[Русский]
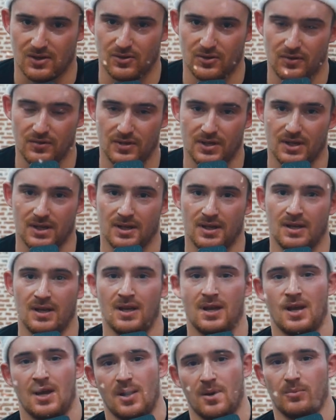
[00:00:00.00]
– здоровья,
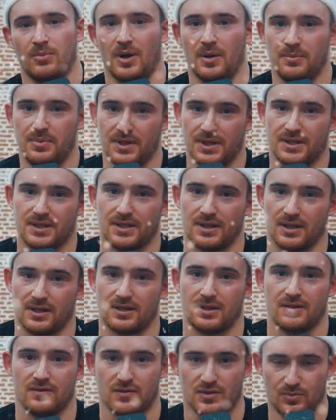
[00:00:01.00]
побед
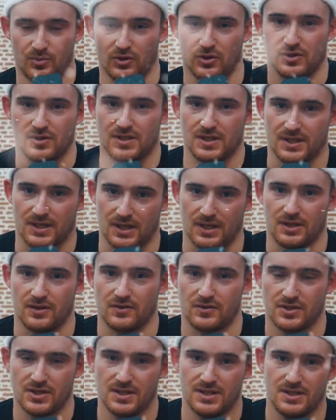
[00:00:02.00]
как в спорте,
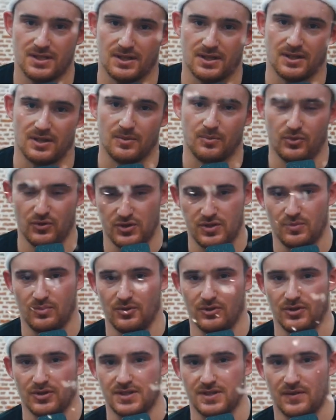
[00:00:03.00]
так и в жизни, и
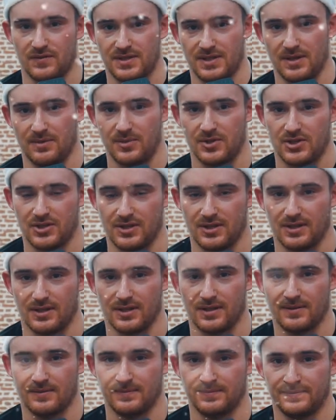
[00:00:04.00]
пусть будут со все мечты.